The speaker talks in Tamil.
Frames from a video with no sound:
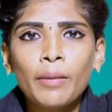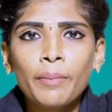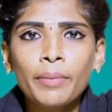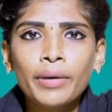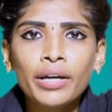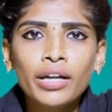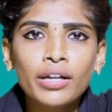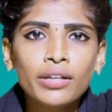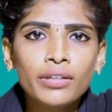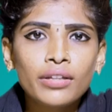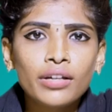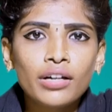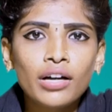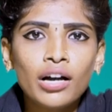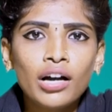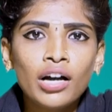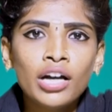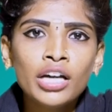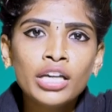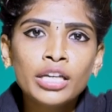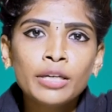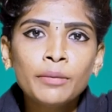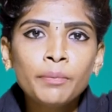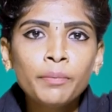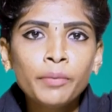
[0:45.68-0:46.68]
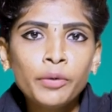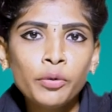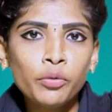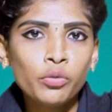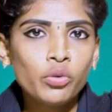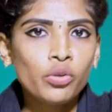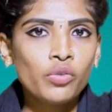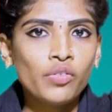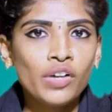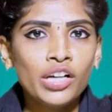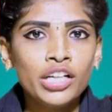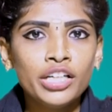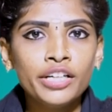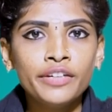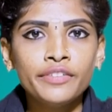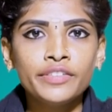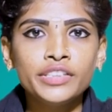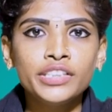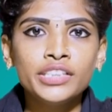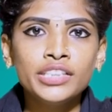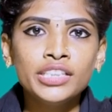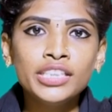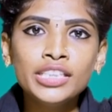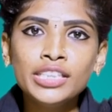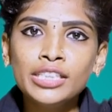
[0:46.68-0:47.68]
தப்பிக்கிறதுக்காக இப்படி ஒரு வழியை
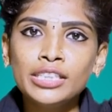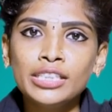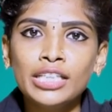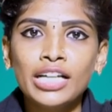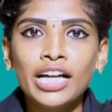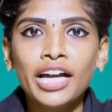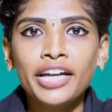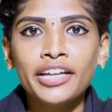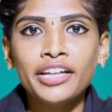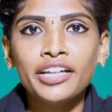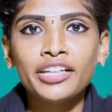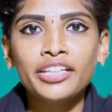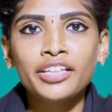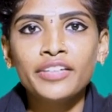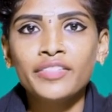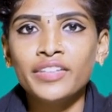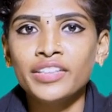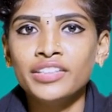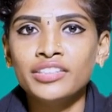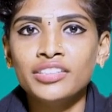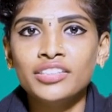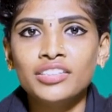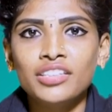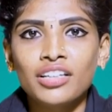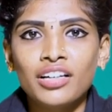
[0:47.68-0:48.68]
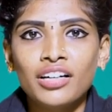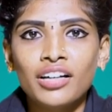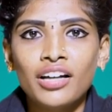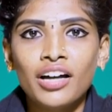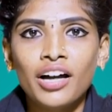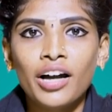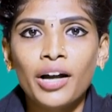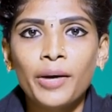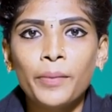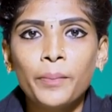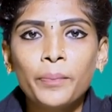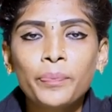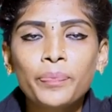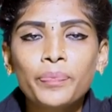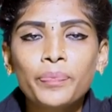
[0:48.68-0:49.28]
வந்து கையாண்டு வந்துட்டு இருக்கிறாங்க